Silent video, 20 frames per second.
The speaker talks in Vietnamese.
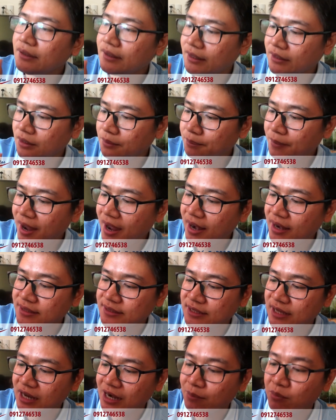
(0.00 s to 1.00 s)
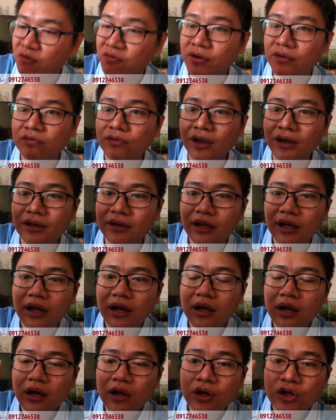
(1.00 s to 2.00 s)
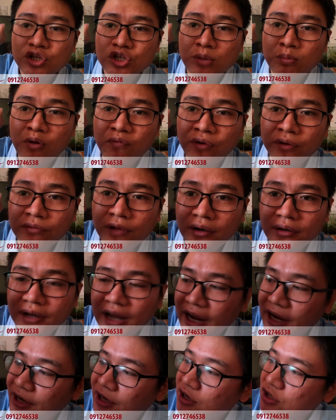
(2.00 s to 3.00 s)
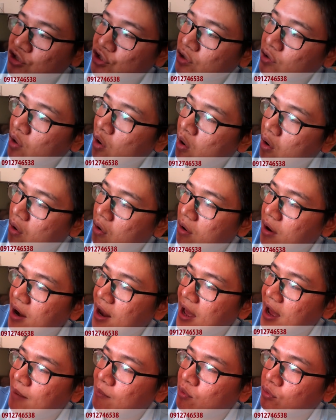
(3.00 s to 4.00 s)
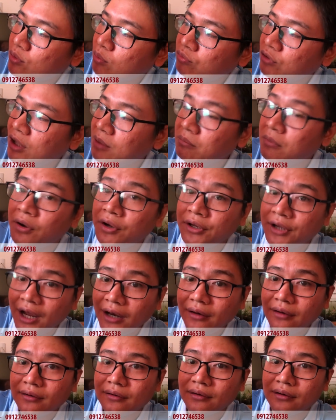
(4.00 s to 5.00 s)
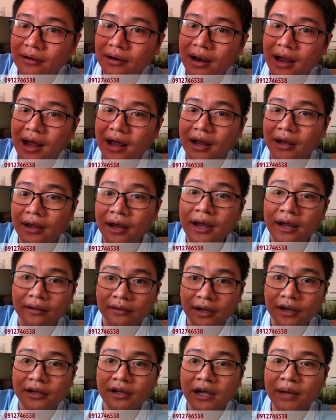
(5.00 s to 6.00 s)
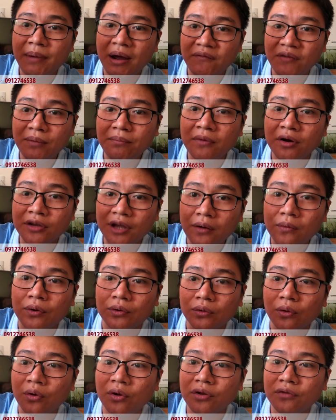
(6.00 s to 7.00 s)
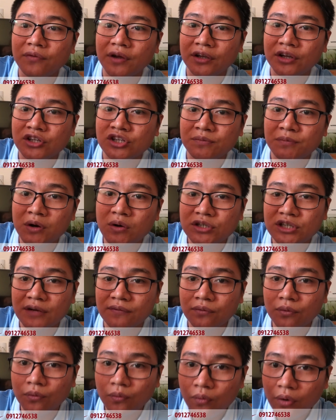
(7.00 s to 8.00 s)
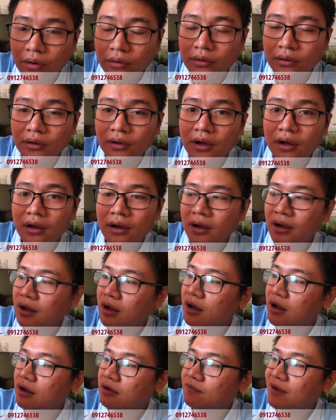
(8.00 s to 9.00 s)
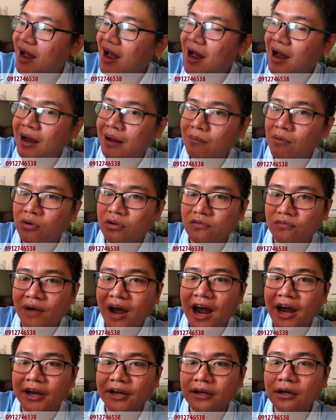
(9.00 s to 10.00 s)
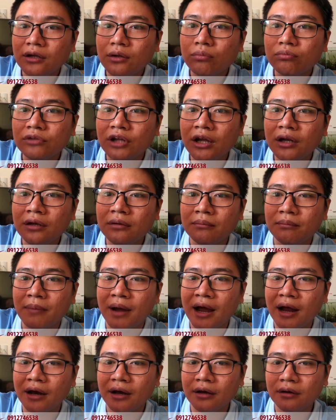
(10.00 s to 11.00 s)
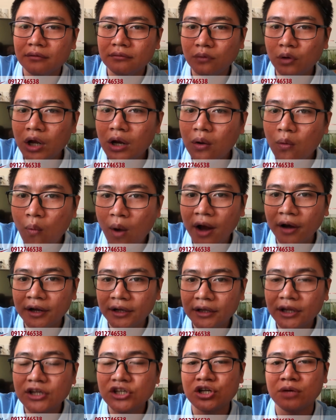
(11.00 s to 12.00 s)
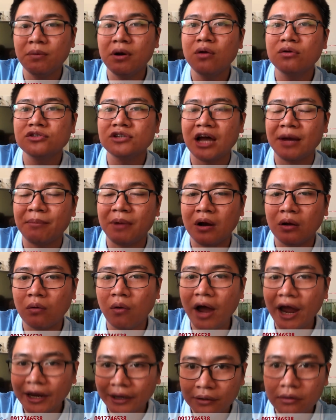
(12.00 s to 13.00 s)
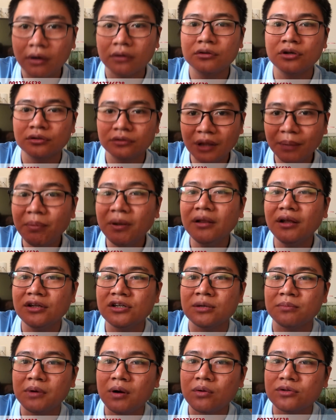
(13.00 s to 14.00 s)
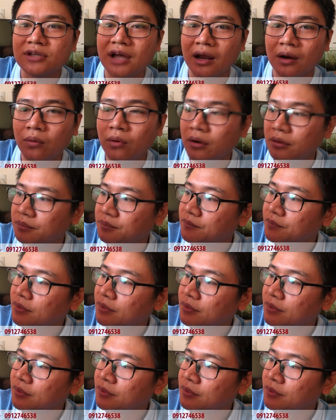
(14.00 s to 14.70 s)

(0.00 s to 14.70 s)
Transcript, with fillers: cái thứ ba là gì ạ là một phân tích trong một phân tích này sẽ có là một thông tin mới nhất là hiển thị những cái bài viết mới nhất của tôi về thị trường bất động sản phú quốc Ờ, và một vài những cái thông tin mà liên quan đến thị trường bất động sản mà nó có ảnh hưởng trực tiếp đến thị trường bất động sản luôn